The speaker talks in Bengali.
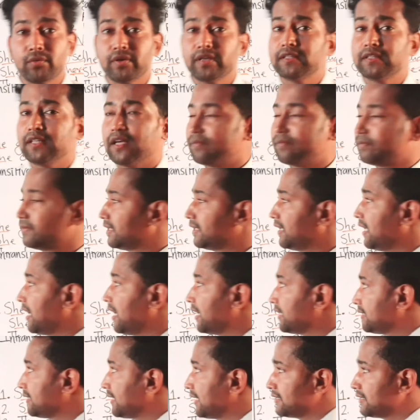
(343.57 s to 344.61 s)
ওয়েতে আপনি
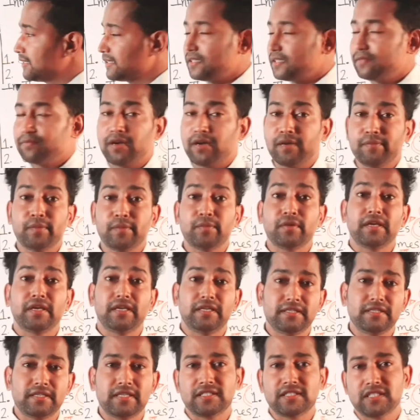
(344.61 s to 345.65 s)
ট্রানজেটিভ ভার্ব এবং
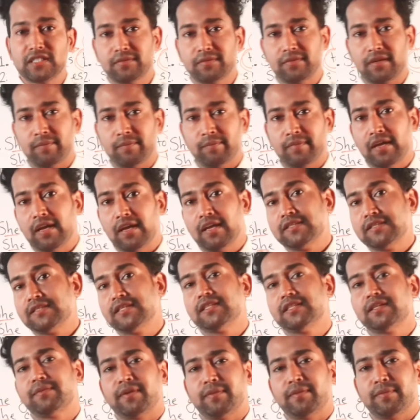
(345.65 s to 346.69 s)
ইনট্রানজেটিভ ভাব
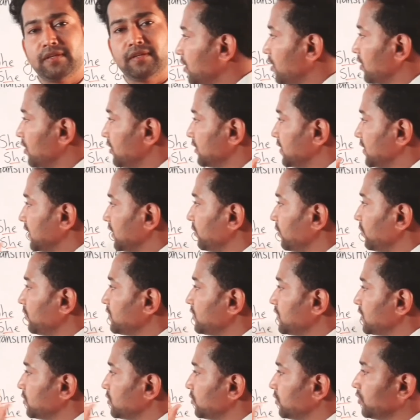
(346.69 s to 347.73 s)
চিনতে পারবেন সেটি
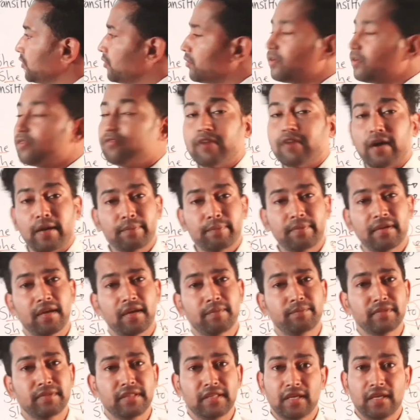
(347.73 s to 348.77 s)
হচ্ছে যদি কোনো ভার্বকে
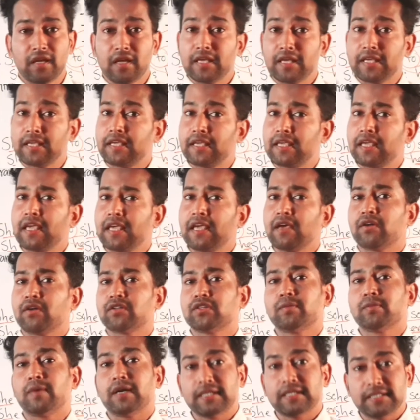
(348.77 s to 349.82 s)
আপনি কে
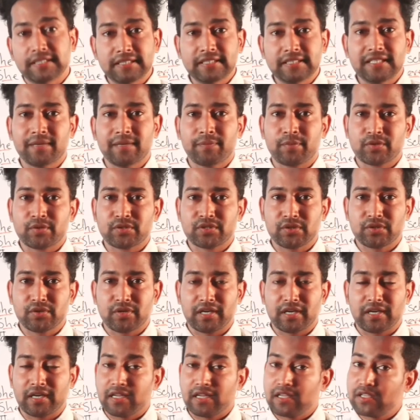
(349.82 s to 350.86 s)
অথবা কি দিয়ে প্রশ্ন
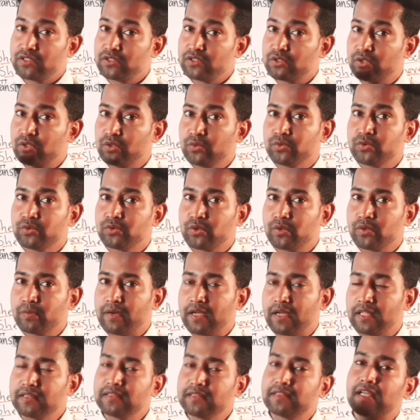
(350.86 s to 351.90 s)
করেন যদি উত্তর
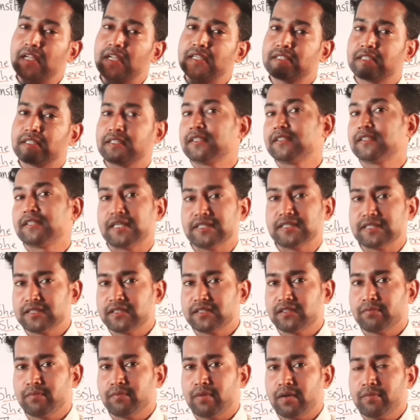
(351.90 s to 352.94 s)
পান তাহলে সেটি
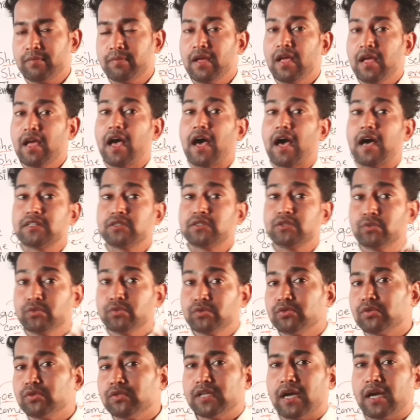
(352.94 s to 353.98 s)
ট্রানজেটিভ ভার্ব আর যদি
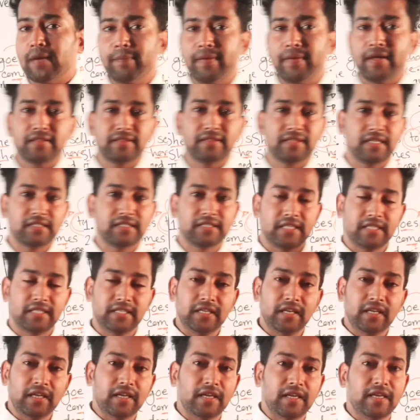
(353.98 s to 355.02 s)
উত্তর না পান তাহলে সেটি
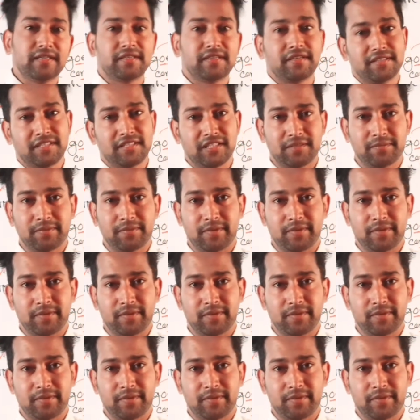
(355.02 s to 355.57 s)
ইনট্রানজেটিভ